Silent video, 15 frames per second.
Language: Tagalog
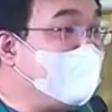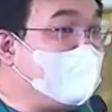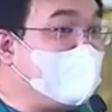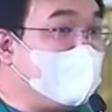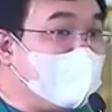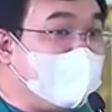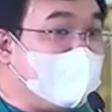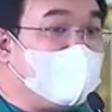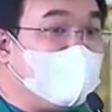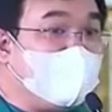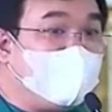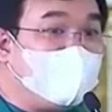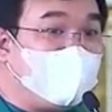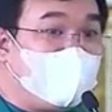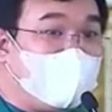na muling
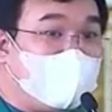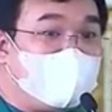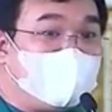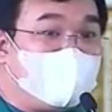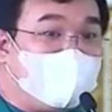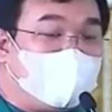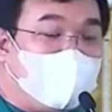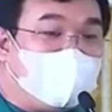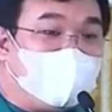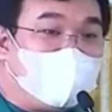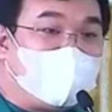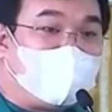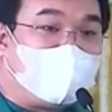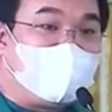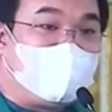mamamatay.
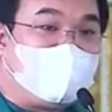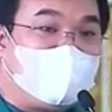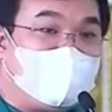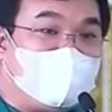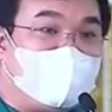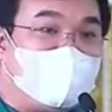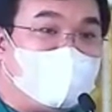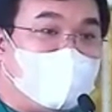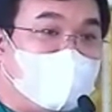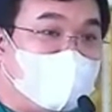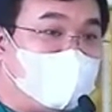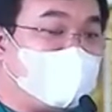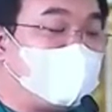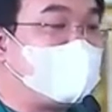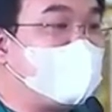And
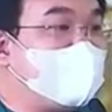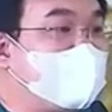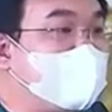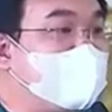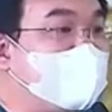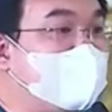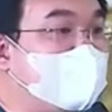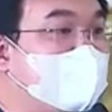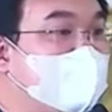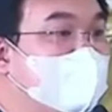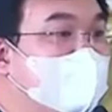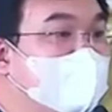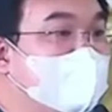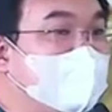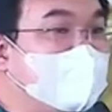third,
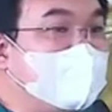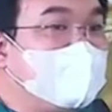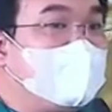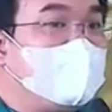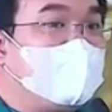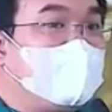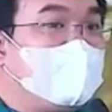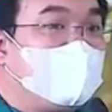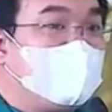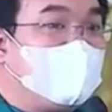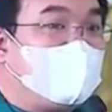we will